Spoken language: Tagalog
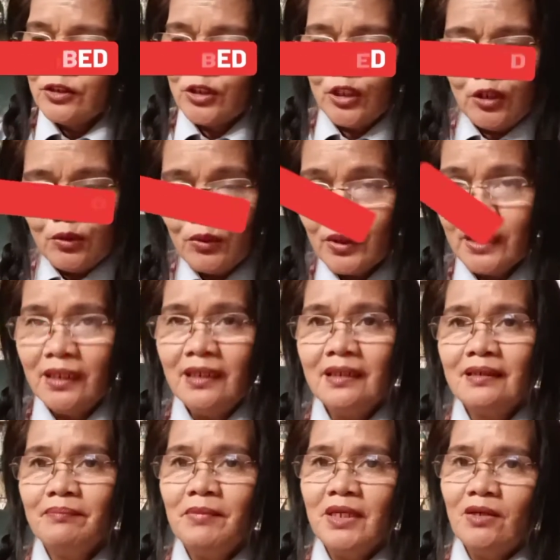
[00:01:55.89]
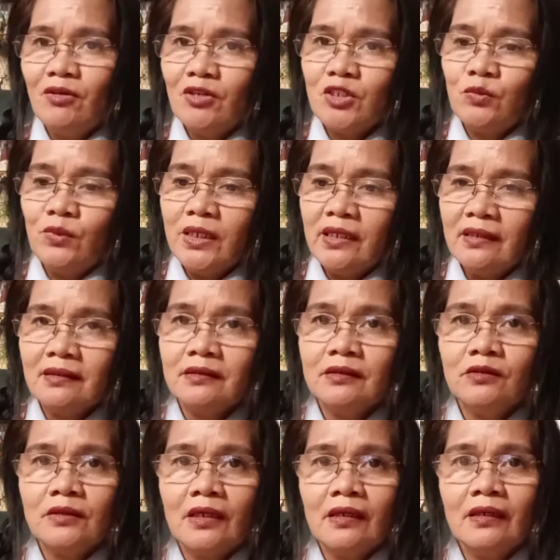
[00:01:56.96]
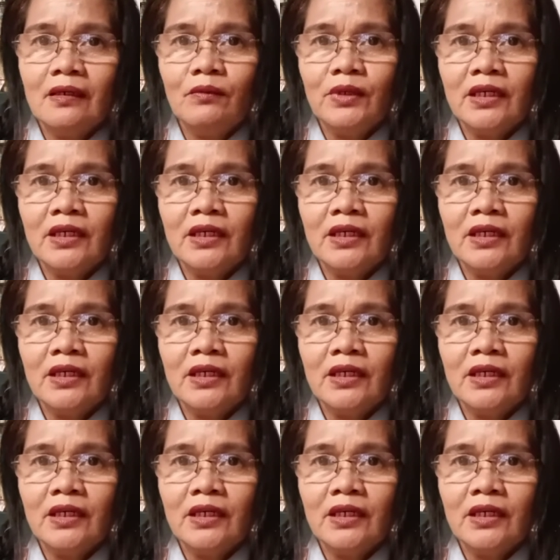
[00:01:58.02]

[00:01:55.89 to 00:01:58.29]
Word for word: theory because we can uh,